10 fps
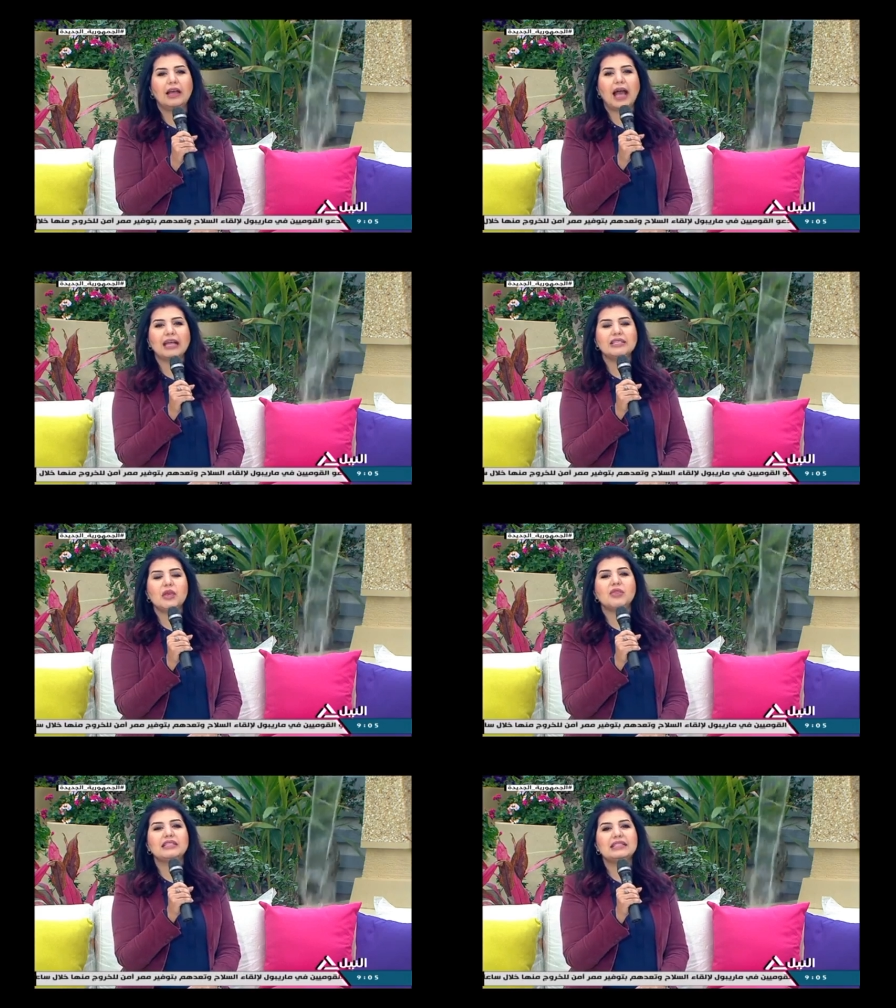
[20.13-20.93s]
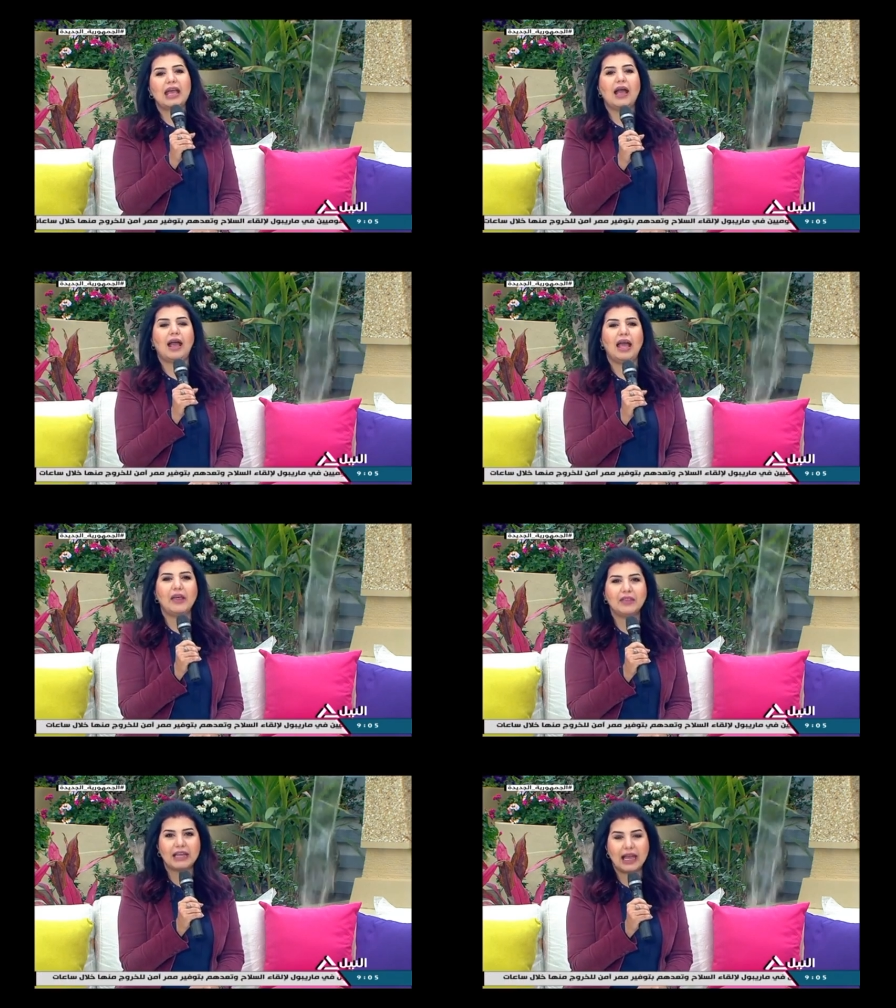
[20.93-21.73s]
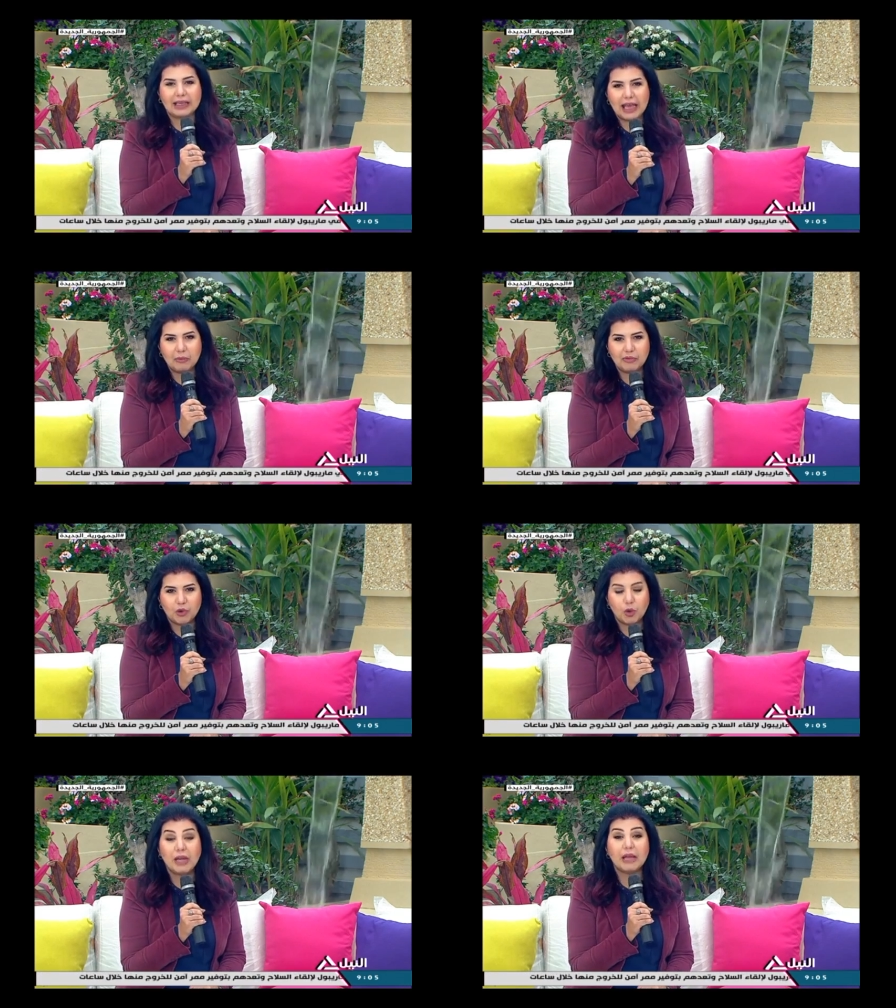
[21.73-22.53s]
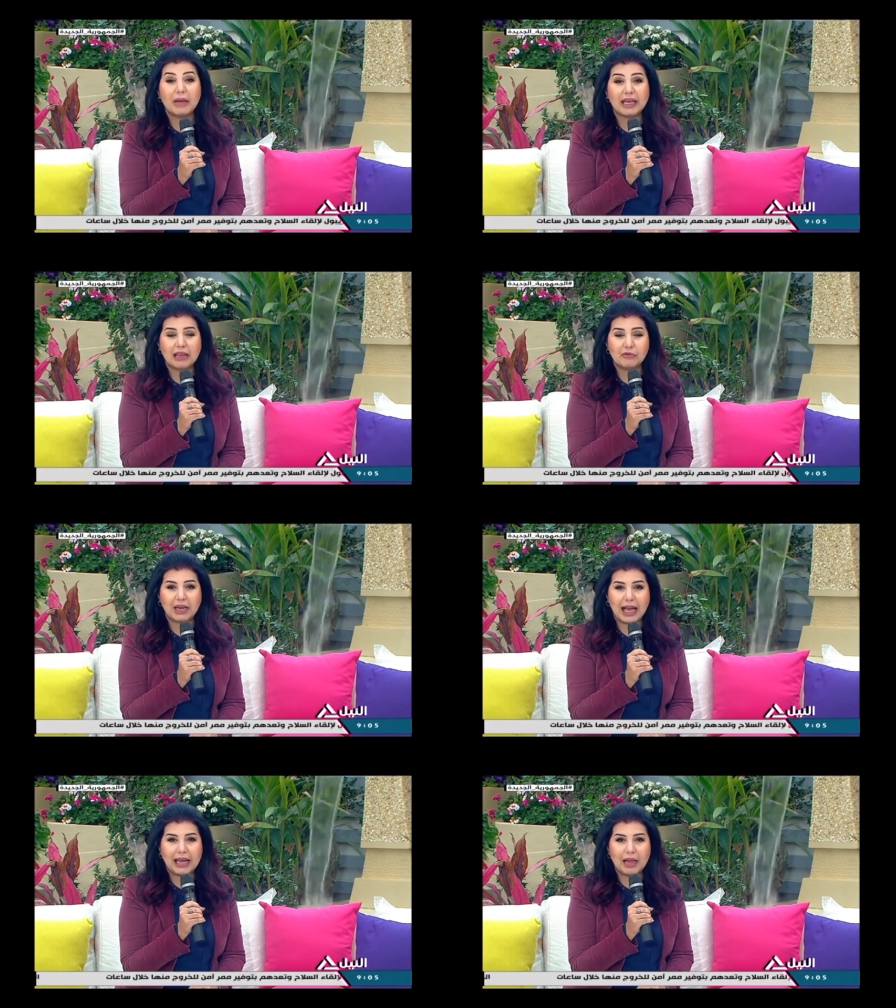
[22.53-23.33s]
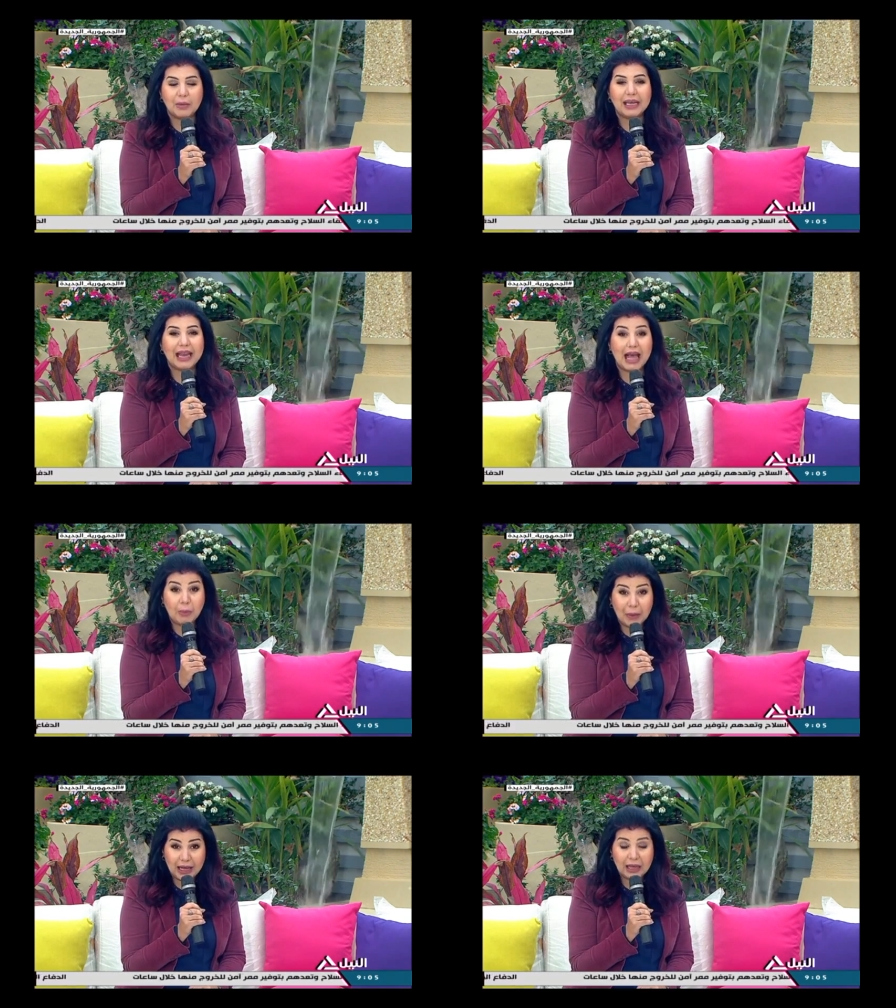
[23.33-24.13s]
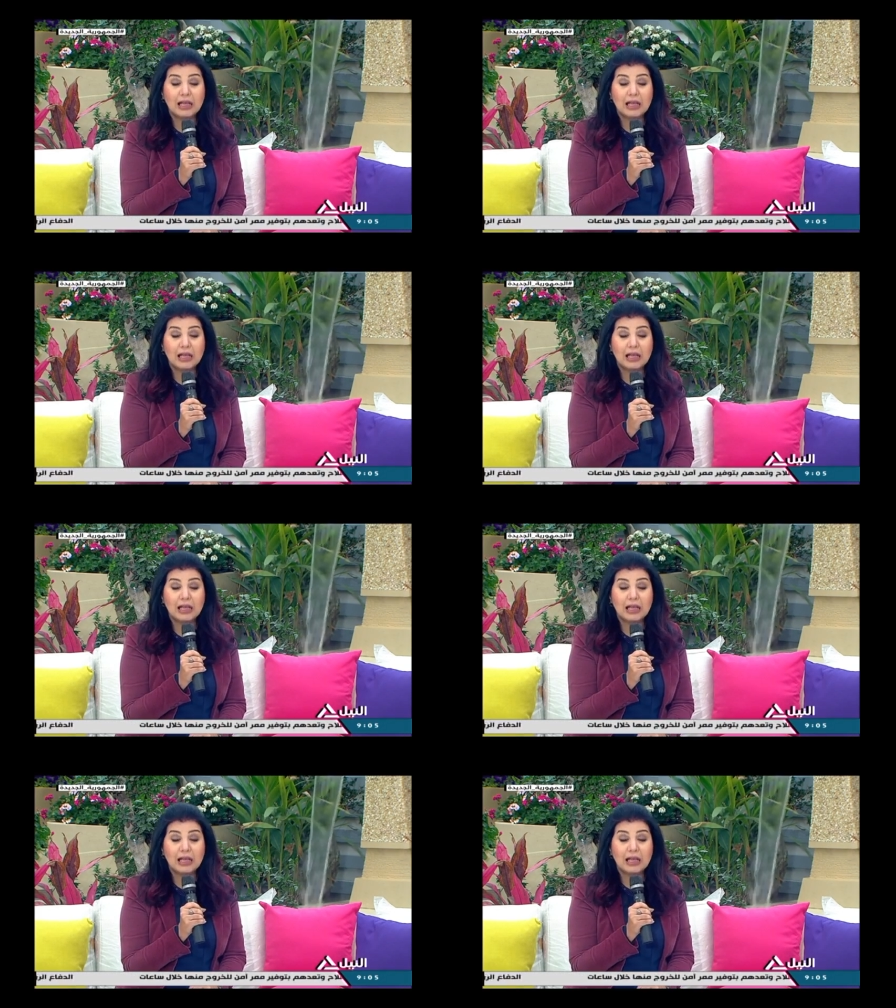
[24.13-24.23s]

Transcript: حديث الساعه هذه الايام في كل مكان في العالم القمح